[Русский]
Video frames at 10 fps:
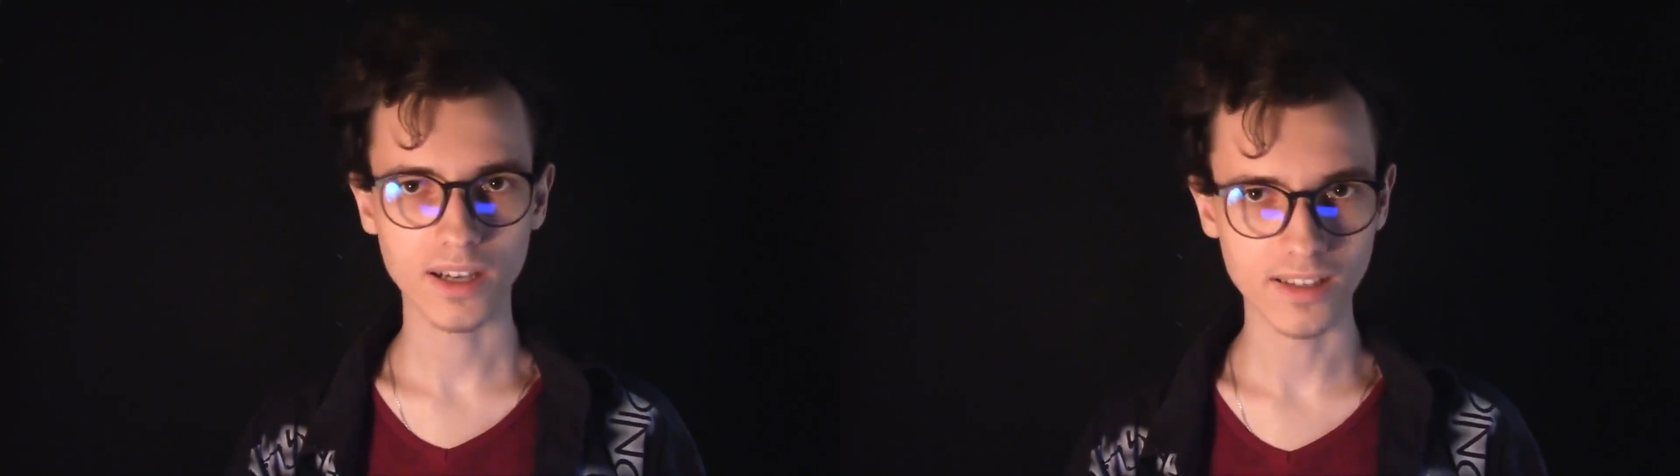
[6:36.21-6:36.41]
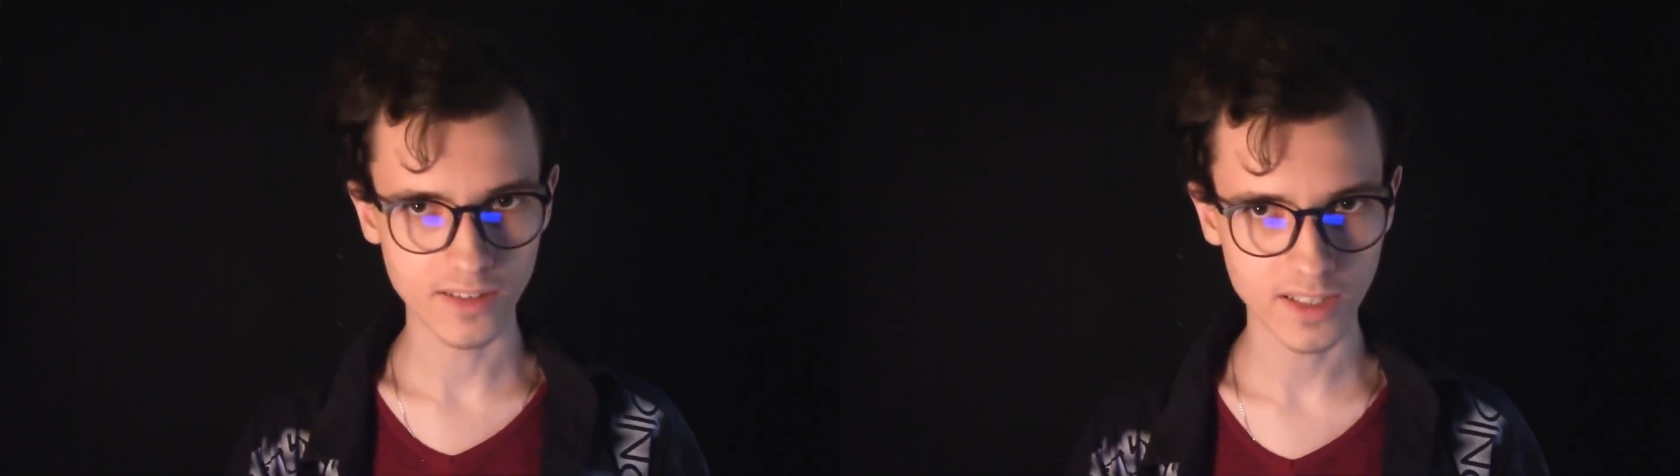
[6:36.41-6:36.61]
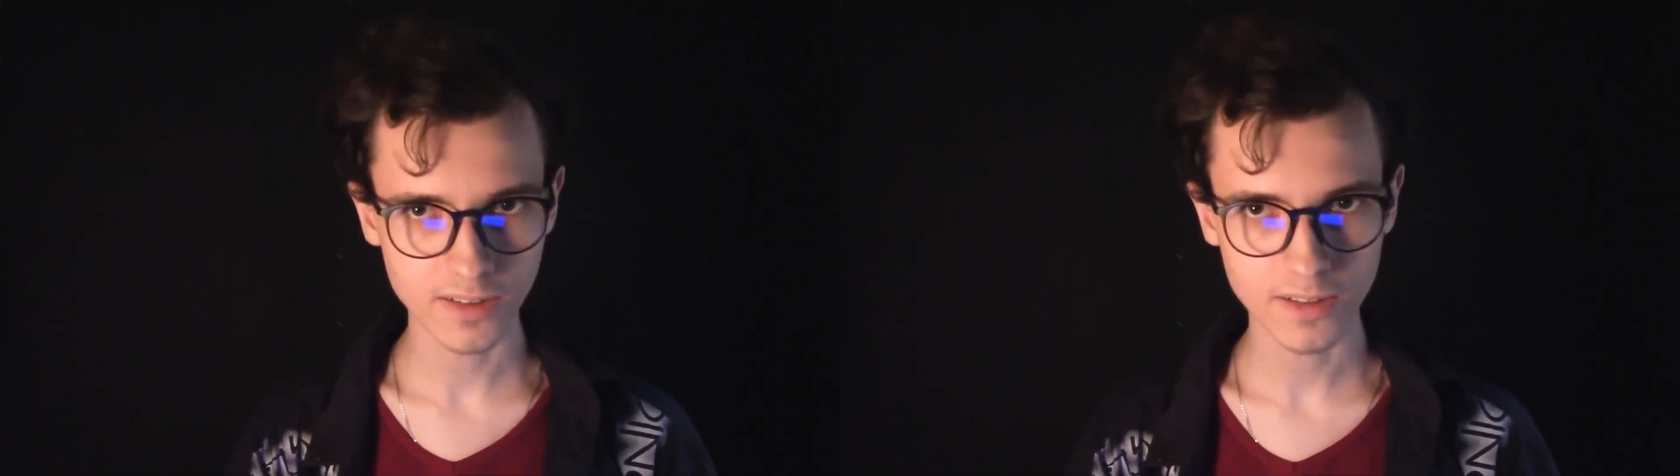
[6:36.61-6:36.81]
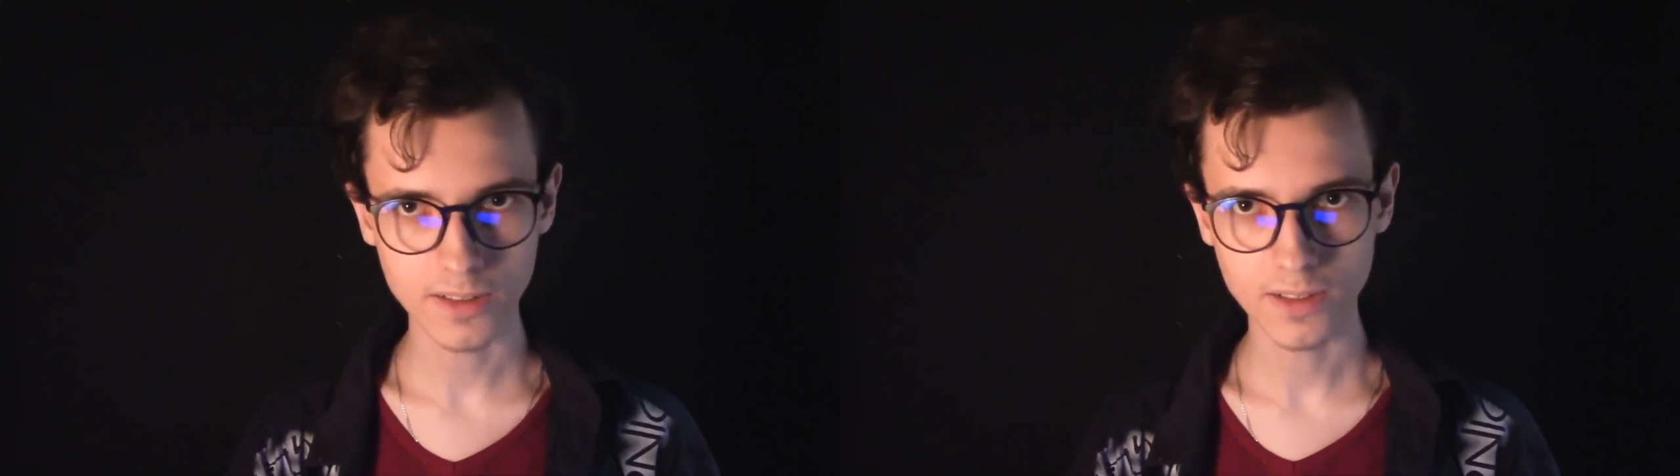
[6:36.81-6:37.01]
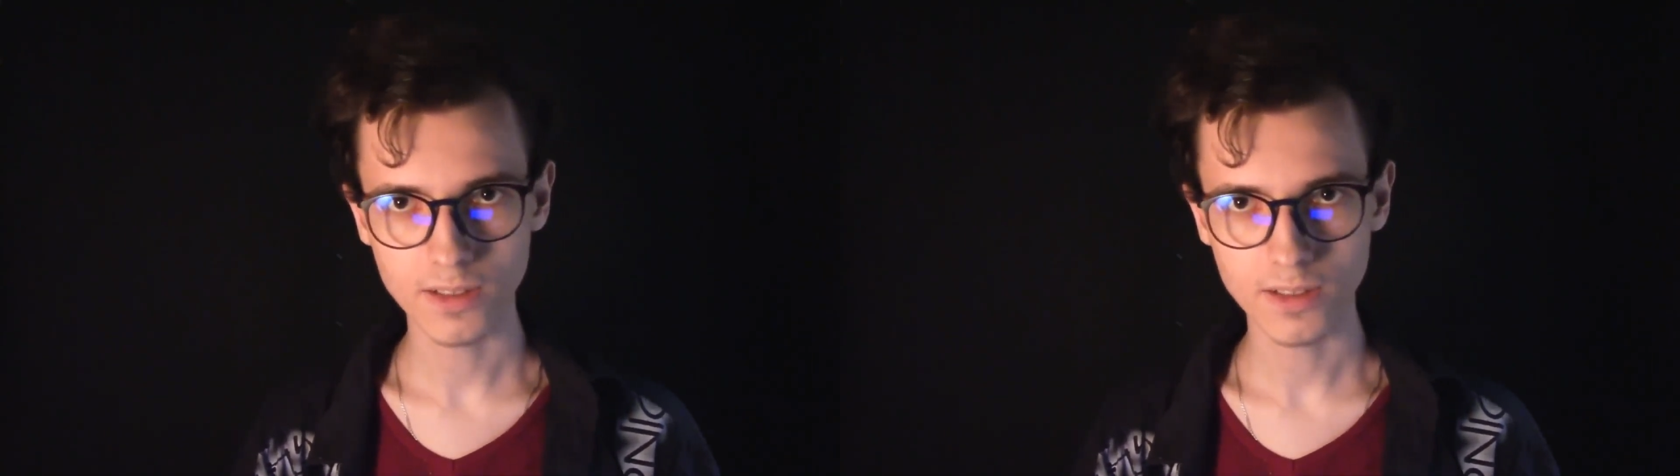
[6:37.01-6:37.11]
контент,